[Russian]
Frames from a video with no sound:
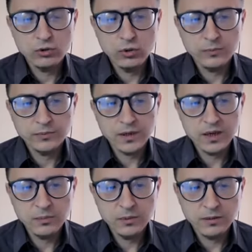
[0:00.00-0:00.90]
что
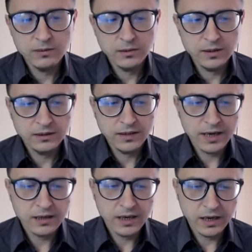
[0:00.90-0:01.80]
как бы
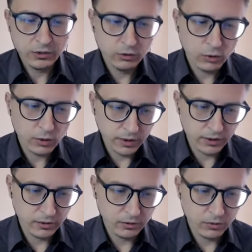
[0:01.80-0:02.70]
да и да и
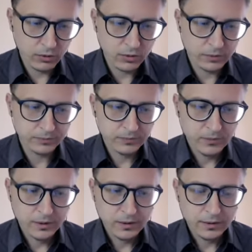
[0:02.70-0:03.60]
дой, но
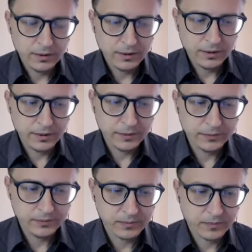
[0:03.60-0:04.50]

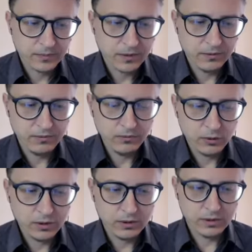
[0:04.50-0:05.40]
эм,
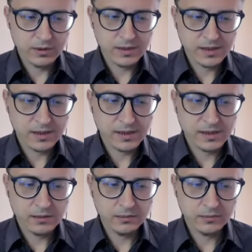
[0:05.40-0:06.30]
вот э,
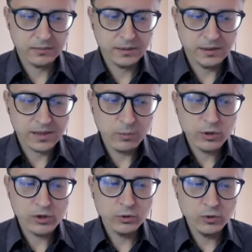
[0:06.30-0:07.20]
с
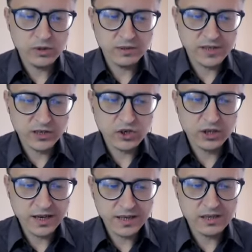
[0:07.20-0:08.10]
само искусство
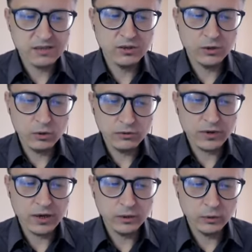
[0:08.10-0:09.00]
сочетания
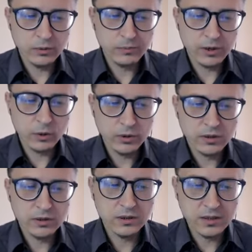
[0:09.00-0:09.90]
цветов, оно
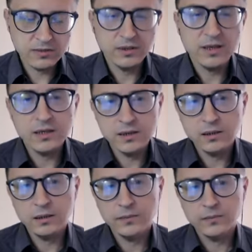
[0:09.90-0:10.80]
приходит из
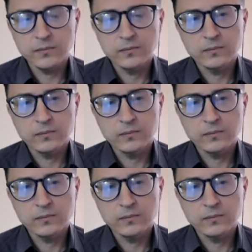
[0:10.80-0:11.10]
флористики.